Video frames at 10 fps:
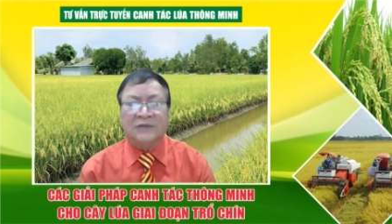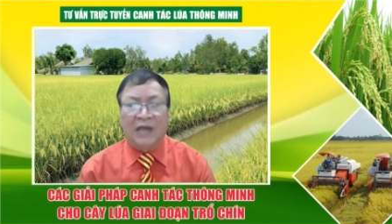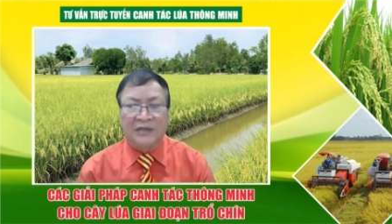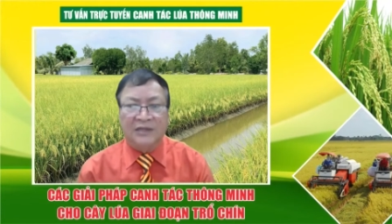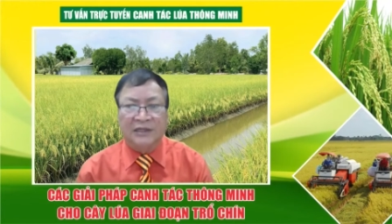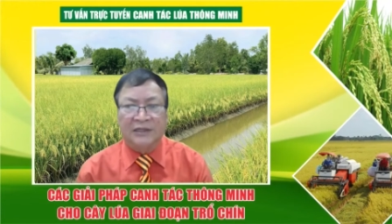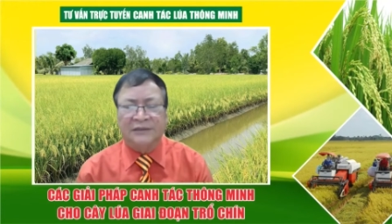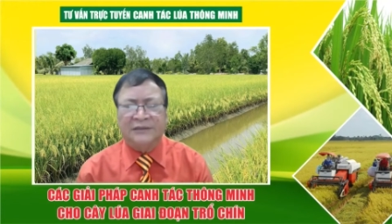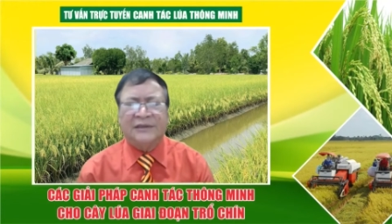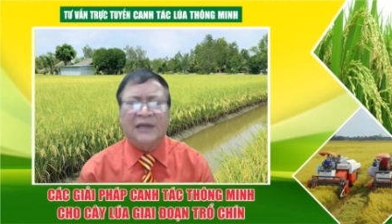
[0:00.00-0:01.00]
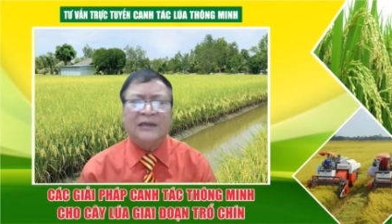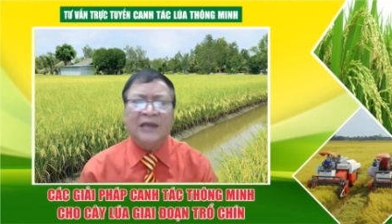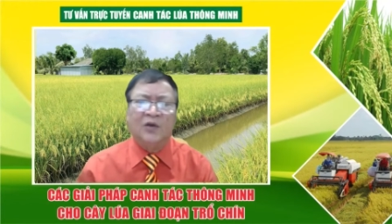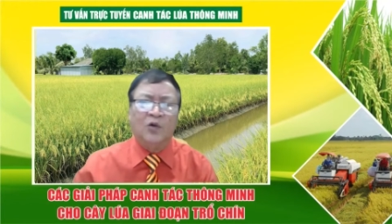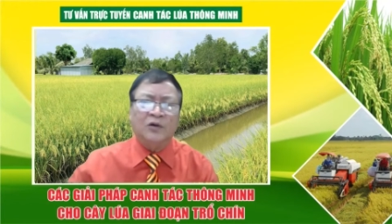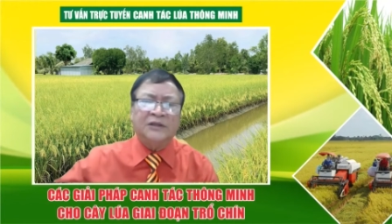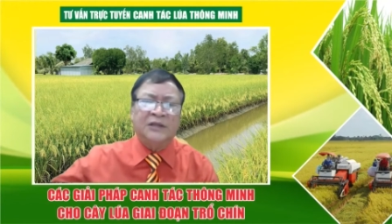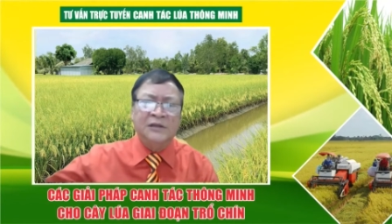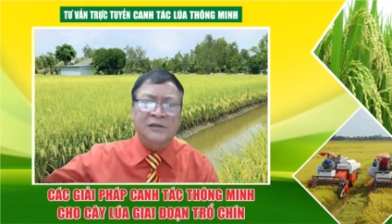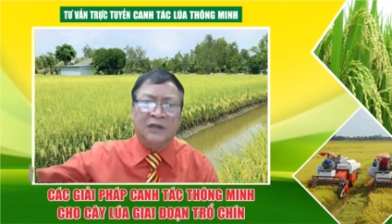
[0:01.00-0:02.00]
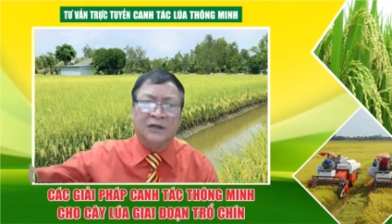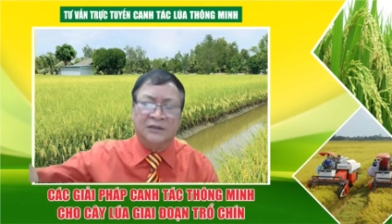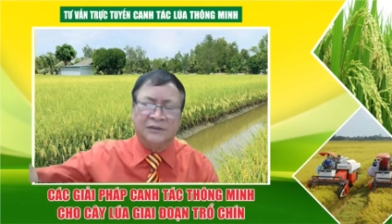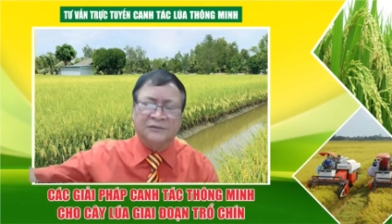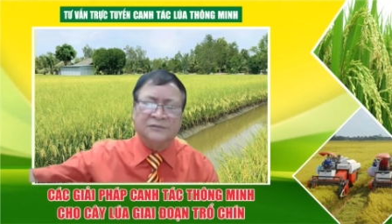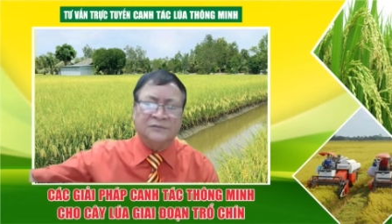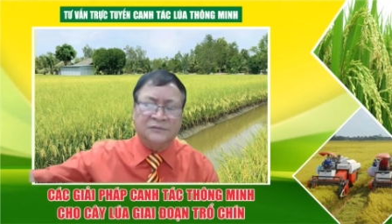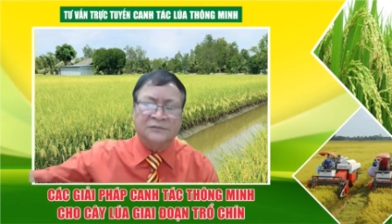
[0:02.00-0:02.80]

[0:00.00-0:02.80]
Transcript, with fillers: tại vì cái cây lúa nó chín từ